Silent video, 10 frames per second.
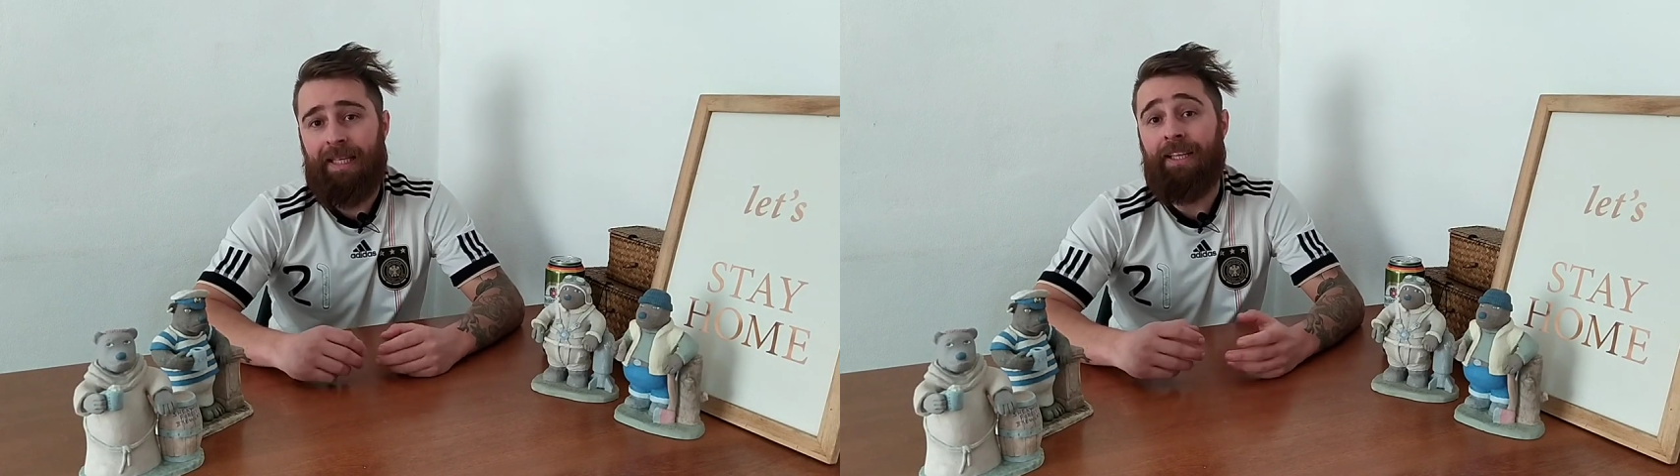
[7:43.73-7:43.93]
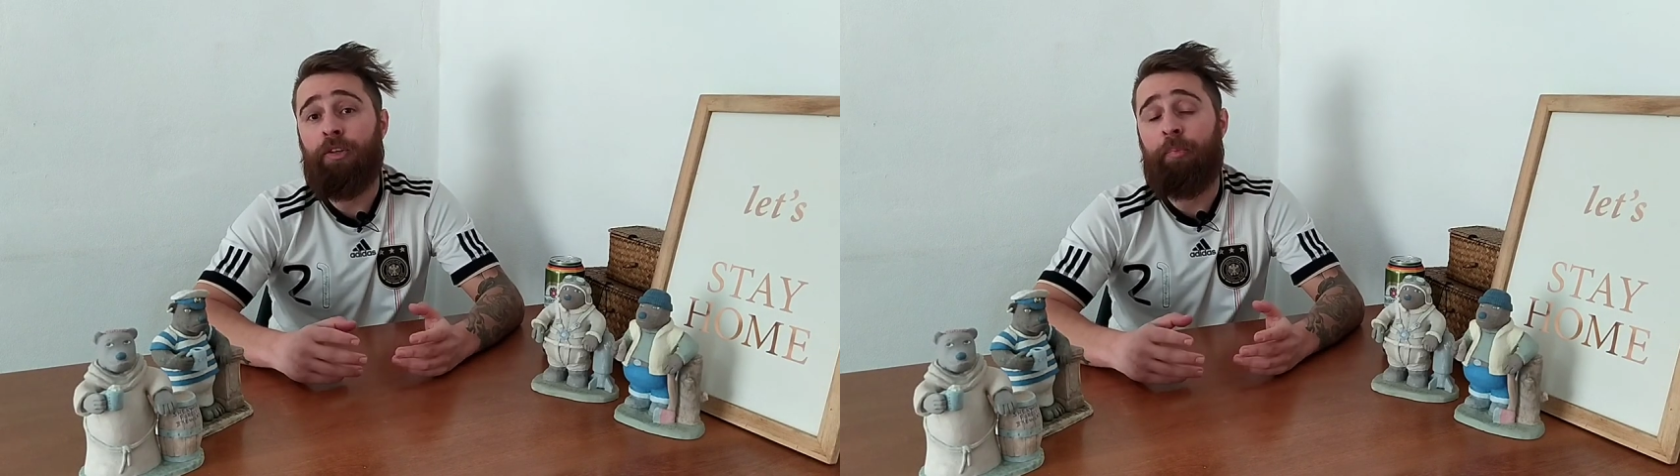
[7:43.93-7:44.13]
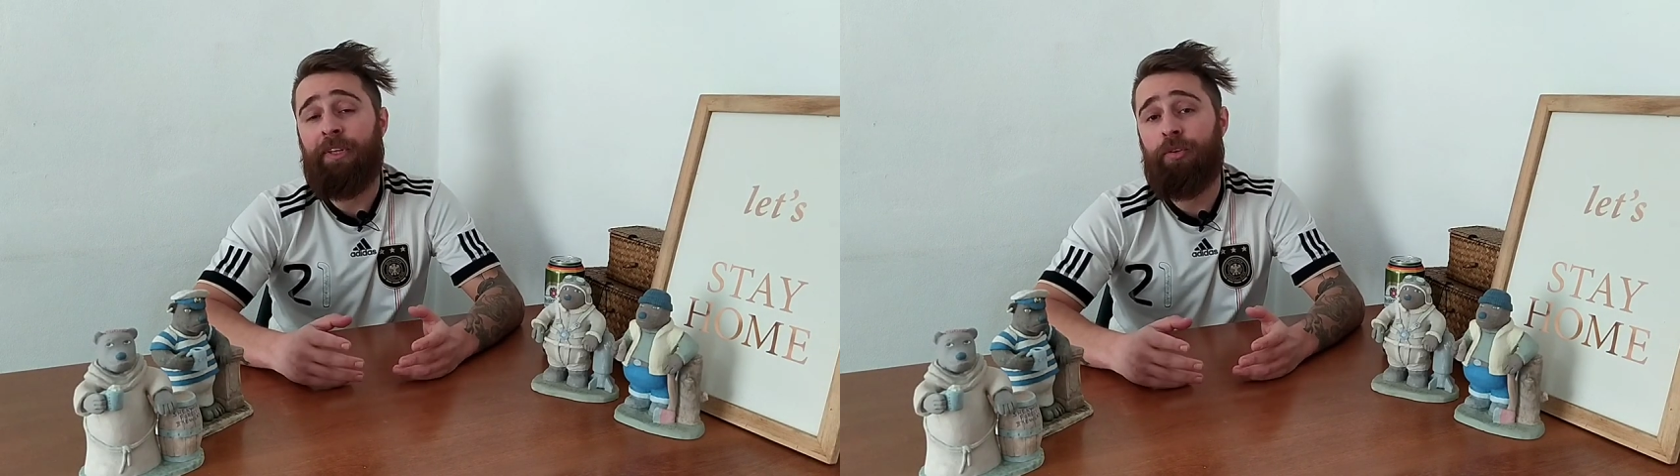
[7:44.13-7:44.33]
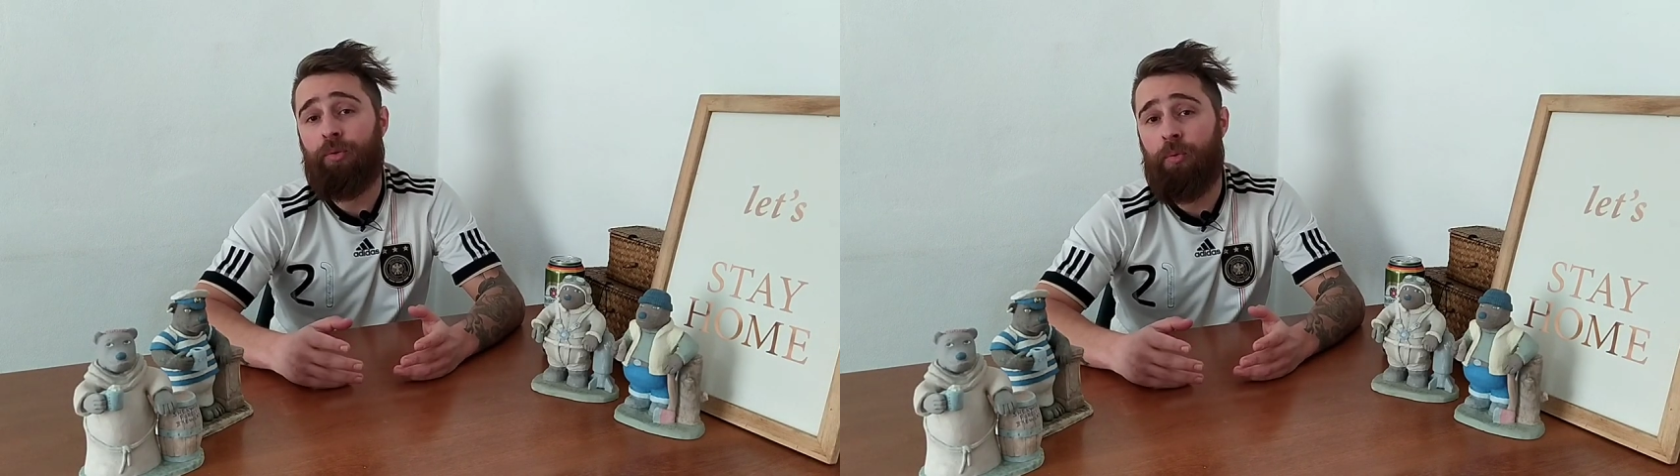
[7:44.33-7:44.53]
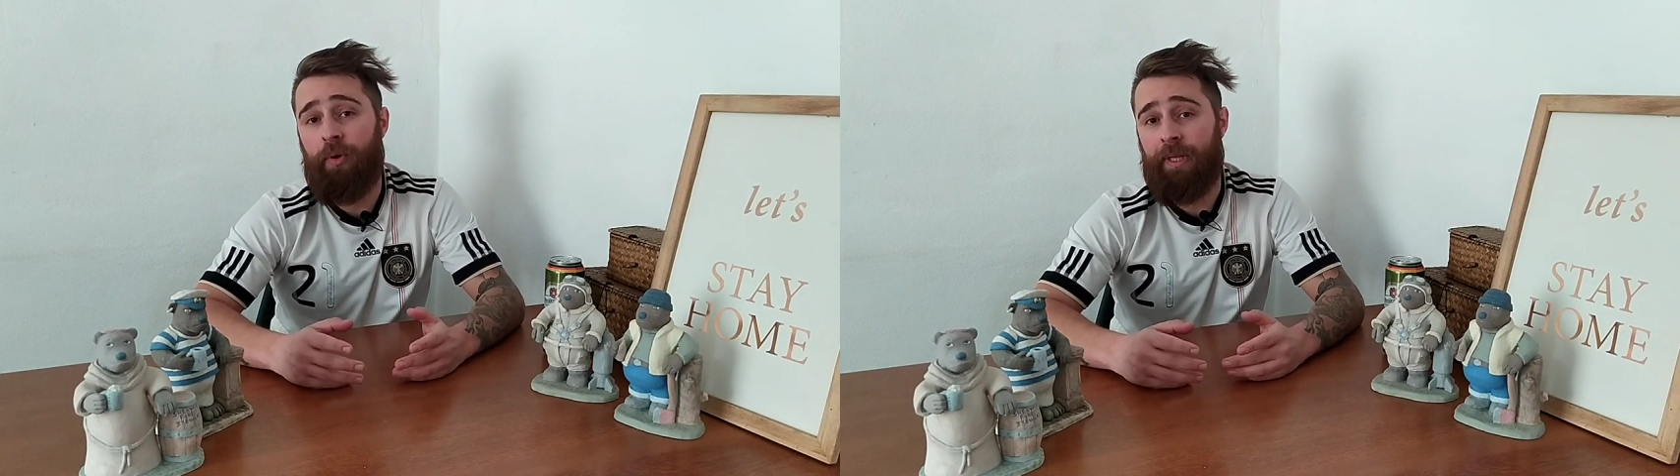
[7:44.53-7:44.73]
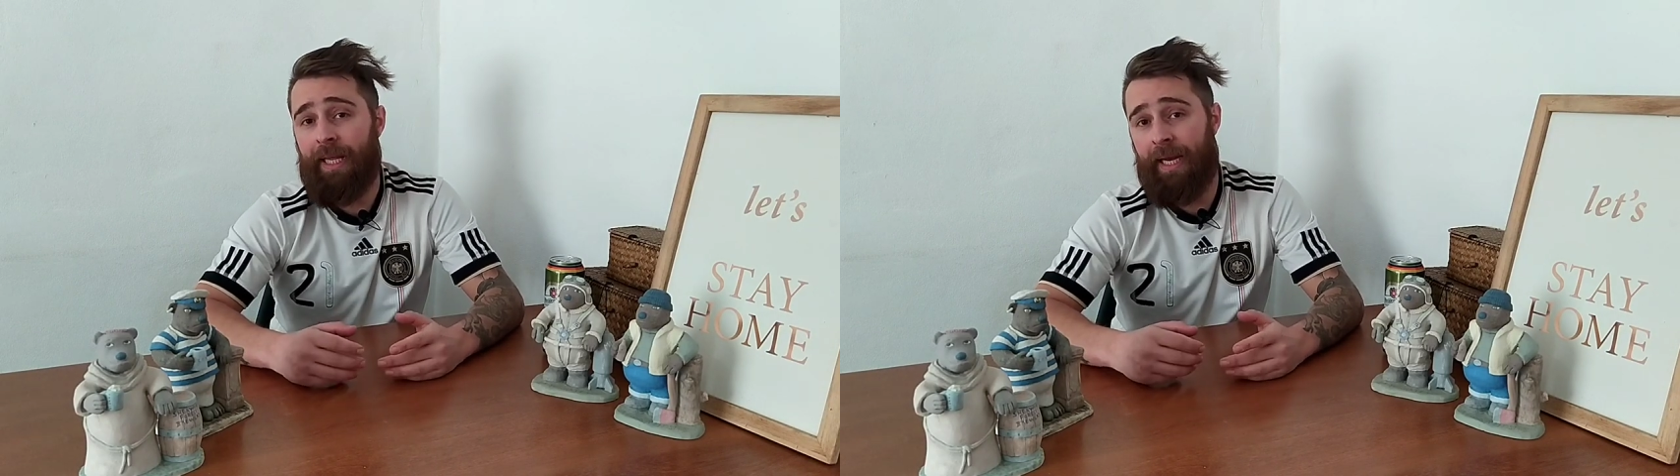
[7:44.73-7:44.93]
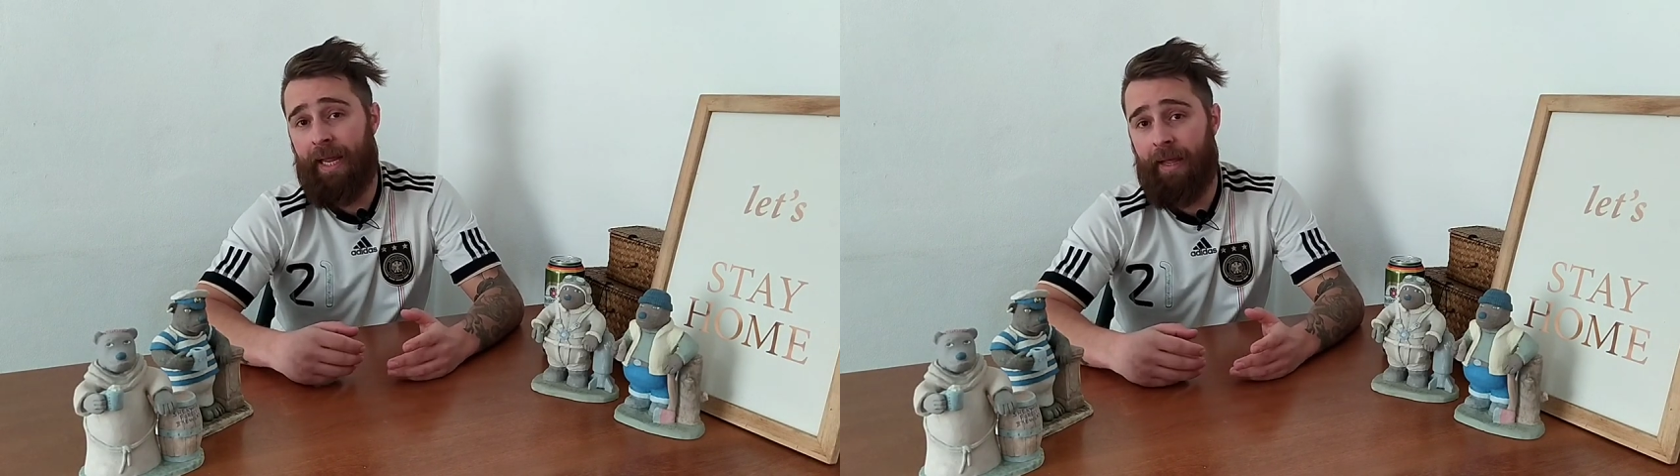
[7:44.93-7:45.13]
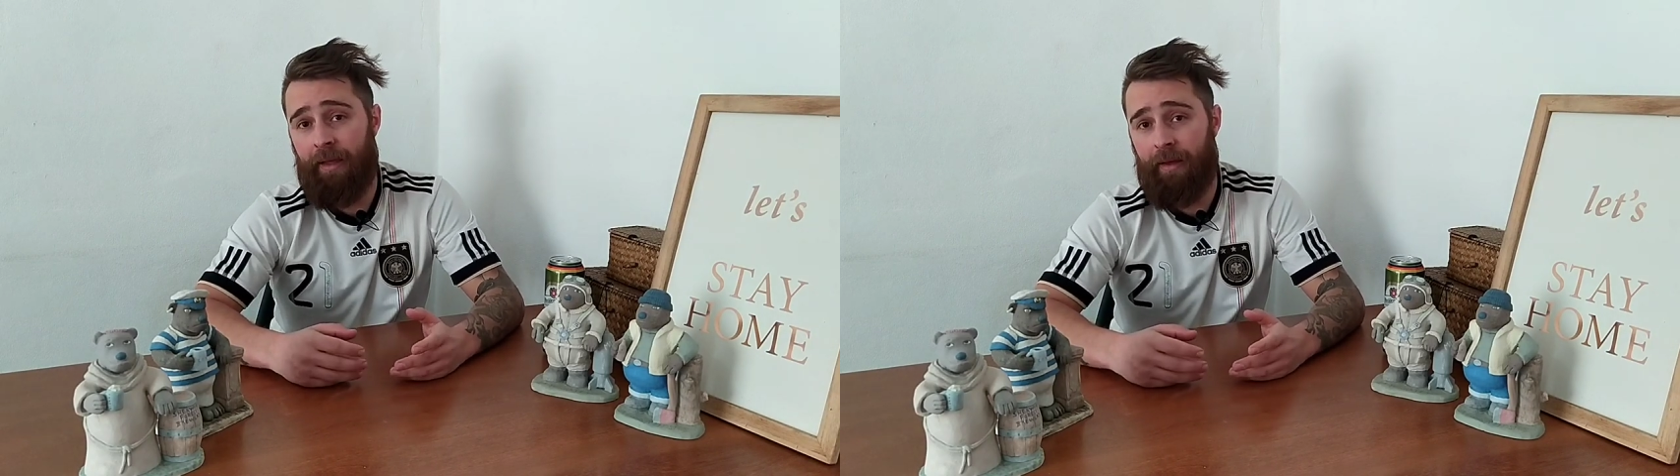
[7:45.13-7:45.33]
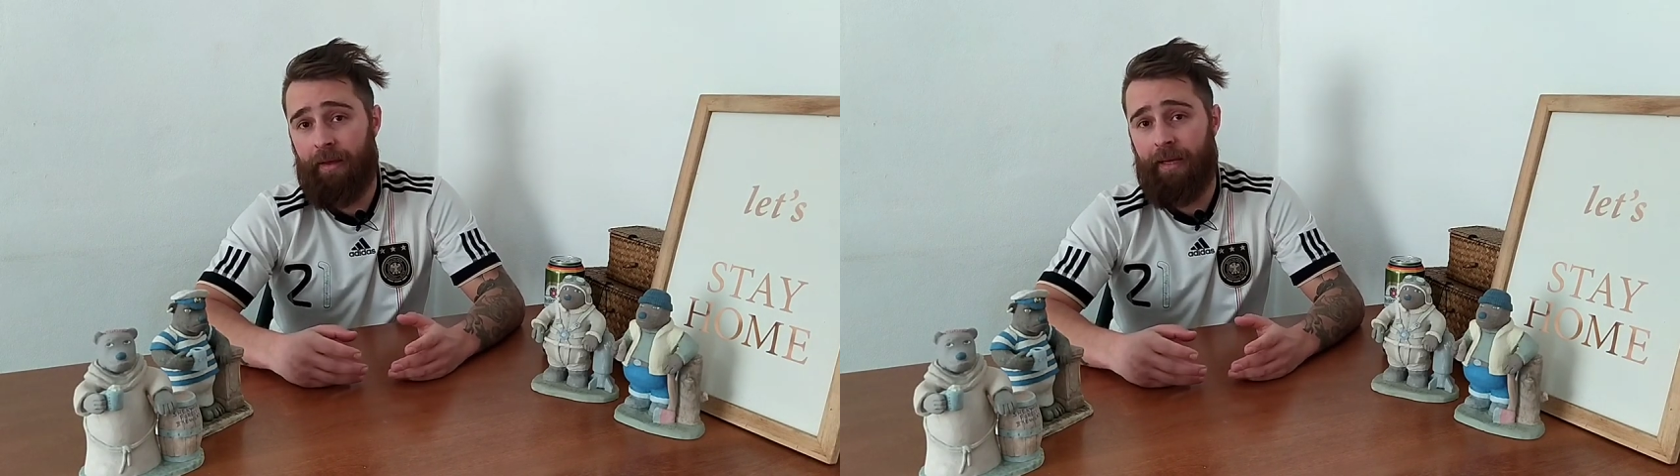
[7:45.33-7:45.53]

Tanto peso tuvo esta ley